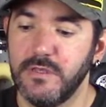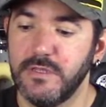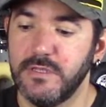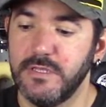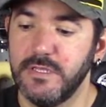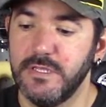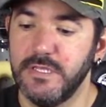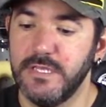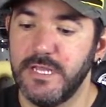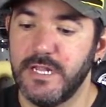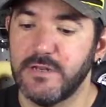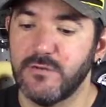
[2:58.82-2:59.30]

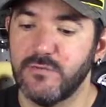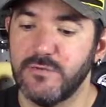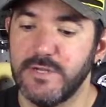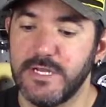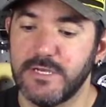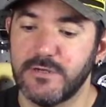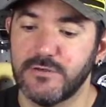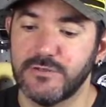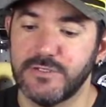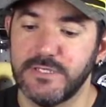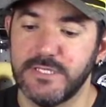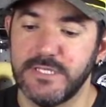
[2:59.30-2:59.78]
Y
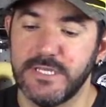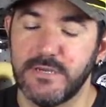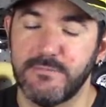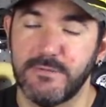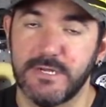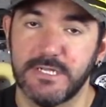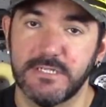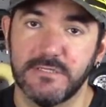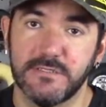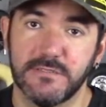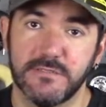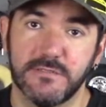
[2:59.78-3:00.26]
alguna cosilla
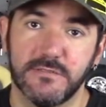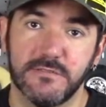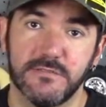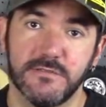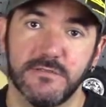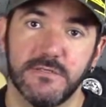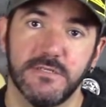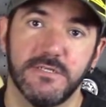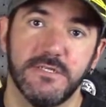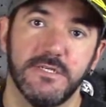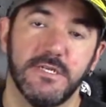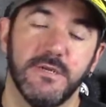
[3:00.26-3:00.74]
más
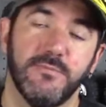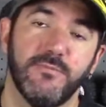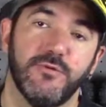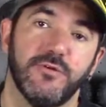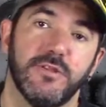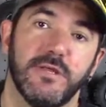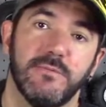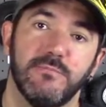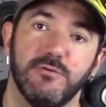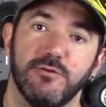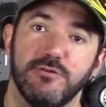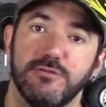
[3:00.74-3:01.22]
que
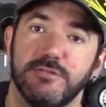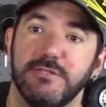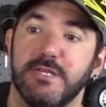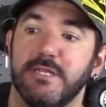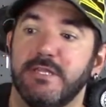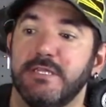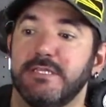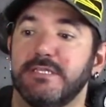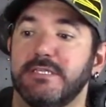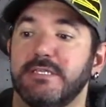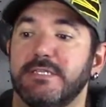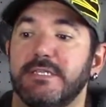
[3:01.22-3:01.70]
podamos
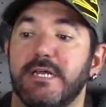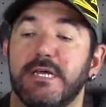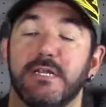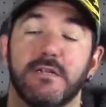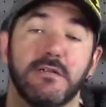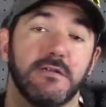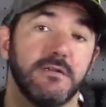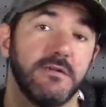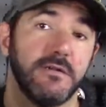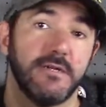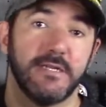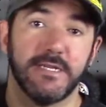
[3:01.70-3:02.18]
necesitar.
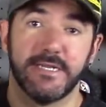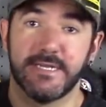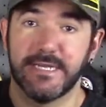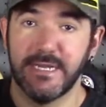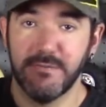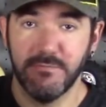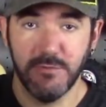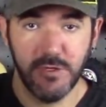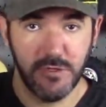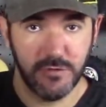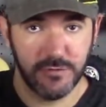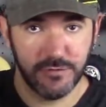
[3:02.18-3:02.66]

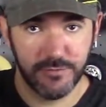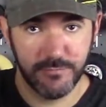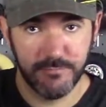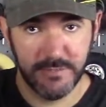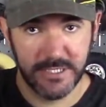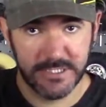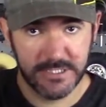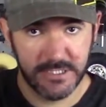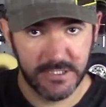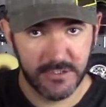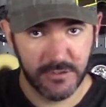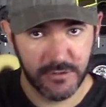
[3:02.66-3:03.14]
Recambios
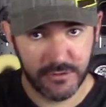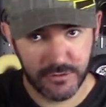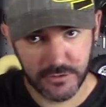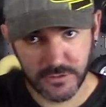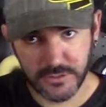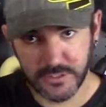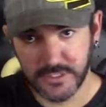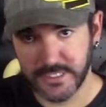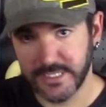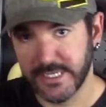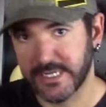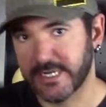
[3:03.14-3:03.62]

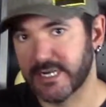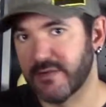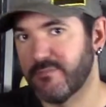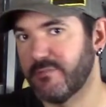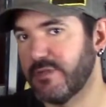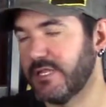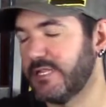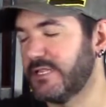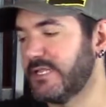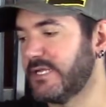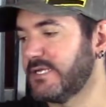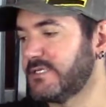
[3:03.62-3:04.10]
básicos y
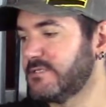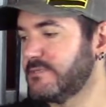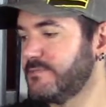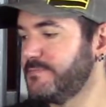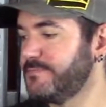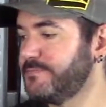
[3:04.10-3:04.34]
herramientas.